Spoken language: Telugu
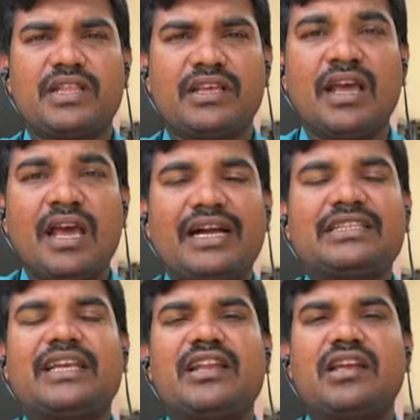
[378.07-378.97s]
తొమ్మిది
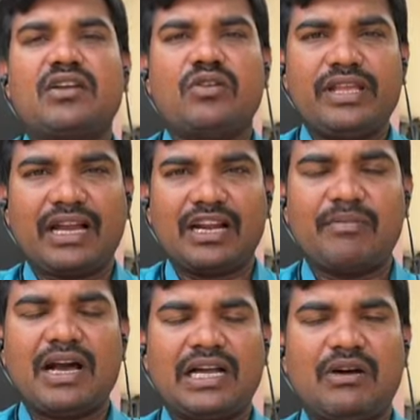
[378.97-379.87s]
గత ఎన్నికల్లో
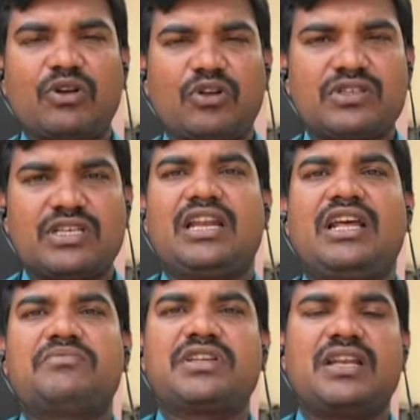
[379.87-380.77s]
ఎక్కడ బాగా ఓట్లు
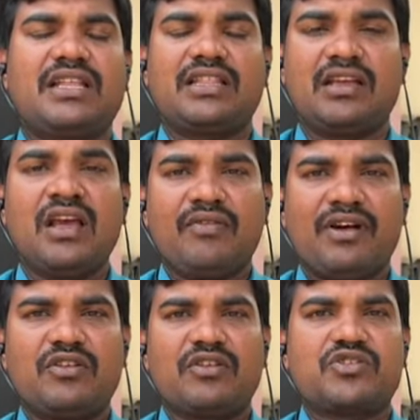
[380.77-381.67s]
వచ్చాయనే అంశాన్ని అయితే
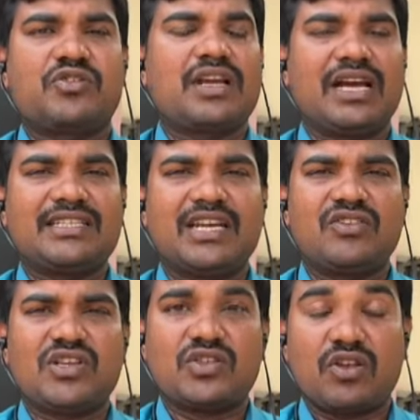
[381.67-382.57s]
వాళ్ళు క్షుణ్ణంగా
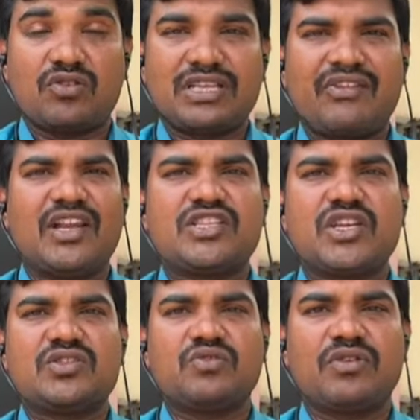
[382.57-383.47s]
అధ్యయనం చేస్తున్నారు
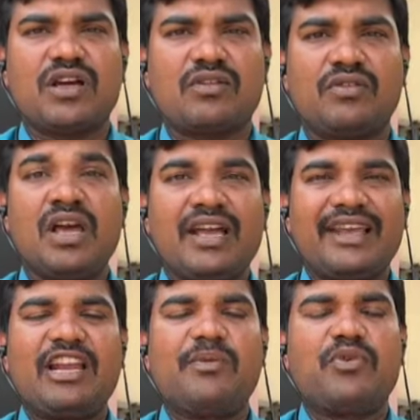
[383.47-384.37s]
సర్వేలు చేయించుకుంటున్నారు
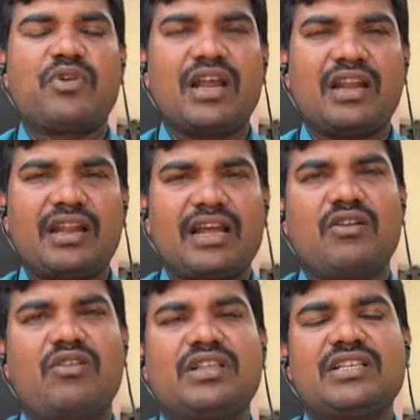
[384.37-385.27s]
గెలుపు గుర్రాలని
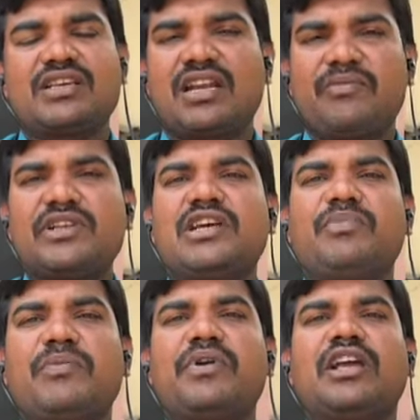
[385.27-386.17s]
రంగంలోకి దించాలని
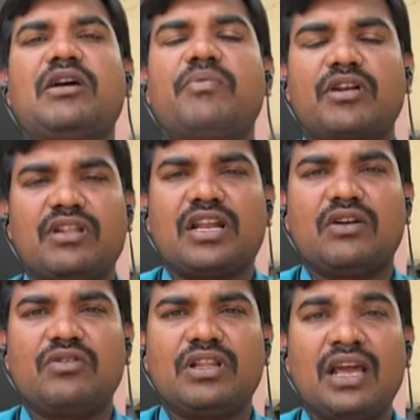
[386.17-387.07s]
బీజేపీ ఇప్పటికే
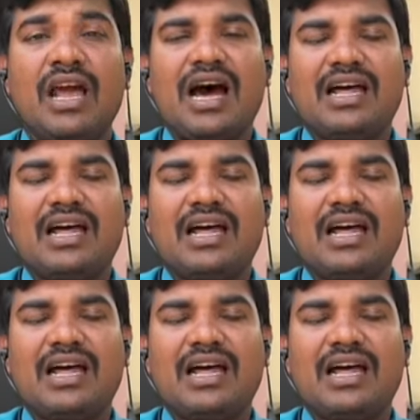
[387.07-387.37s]
పట్టుదలగా ఉంది